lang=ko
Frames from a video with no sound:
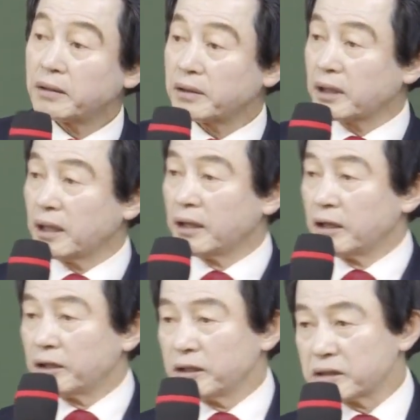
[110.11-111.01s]
그러니까
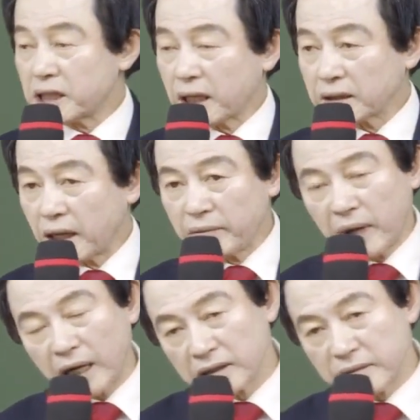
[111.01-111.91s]
인체가 다
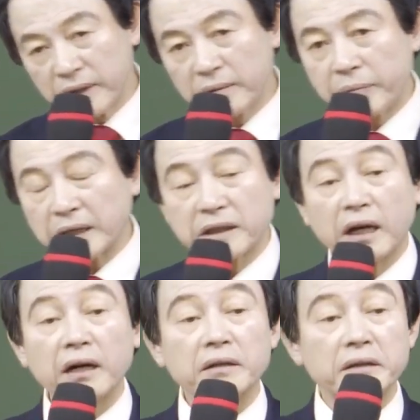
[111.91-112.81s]
망가지면
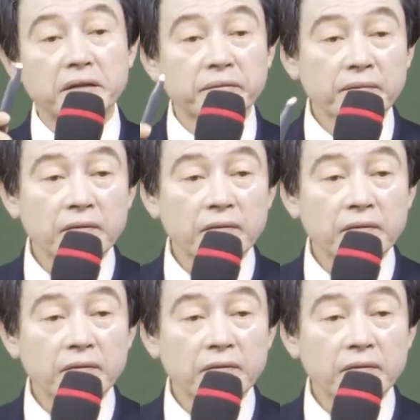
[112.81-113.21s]
빠져나가는 거예요.